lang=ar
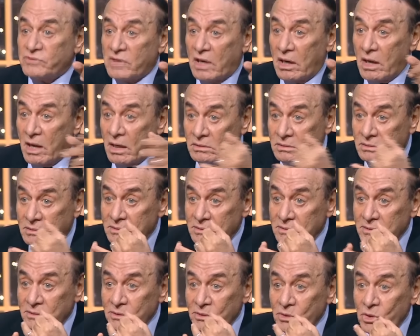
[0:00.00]
دي حافظه
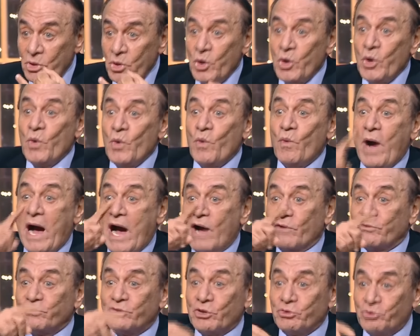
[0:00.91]
الارض
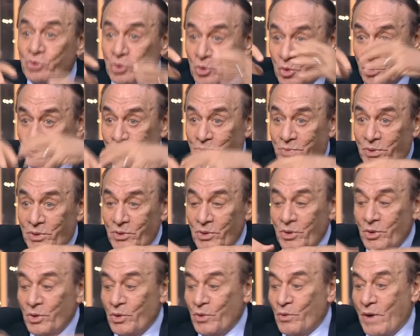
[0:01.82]
وحافظه
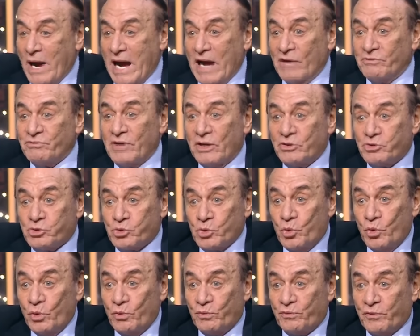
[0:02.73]
الدروب
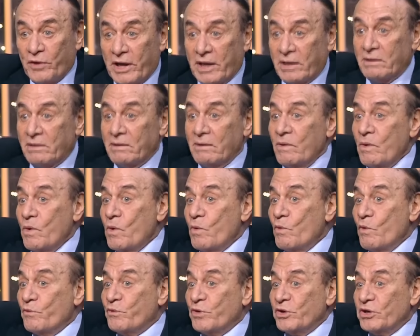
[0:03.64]
وحافظه السهول فين
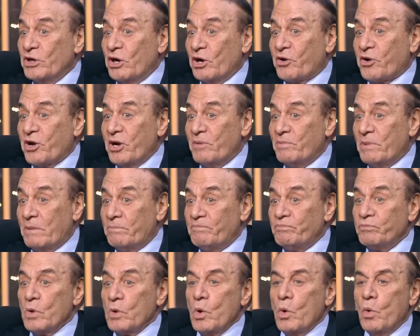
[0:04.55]
وفين
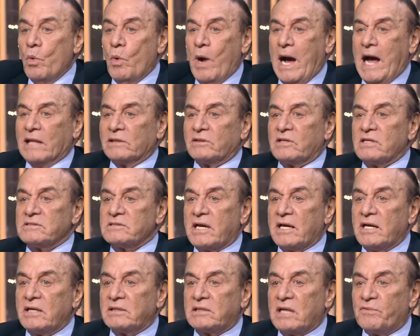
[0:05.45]
القمم
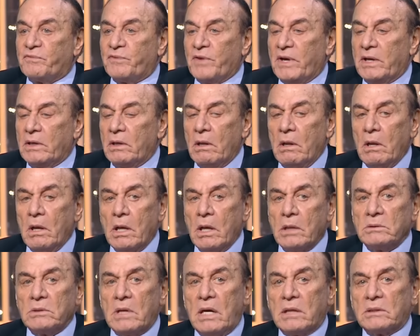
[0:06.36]
وحاطه صغيرتها فين
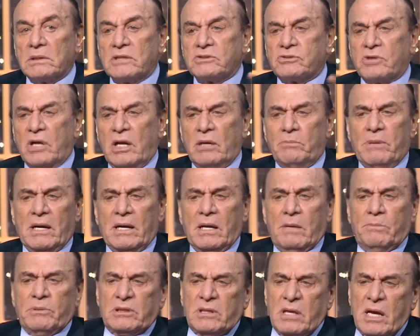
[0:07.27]
النهارده
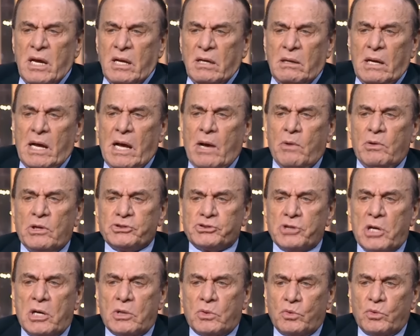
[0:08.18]
اسرائيل بقى بتق...
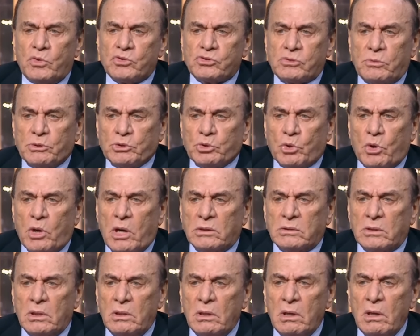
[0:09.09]
حوالي شهر ونص
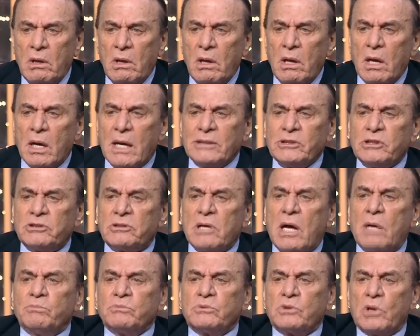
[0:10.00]
بتقاتل
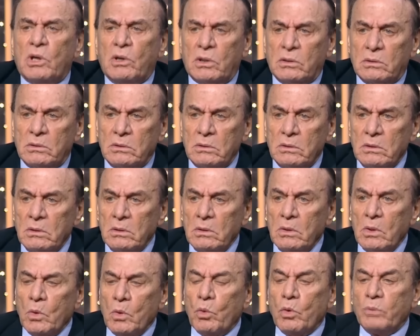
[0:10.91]
خدت امطار
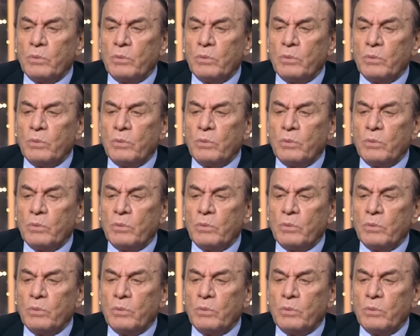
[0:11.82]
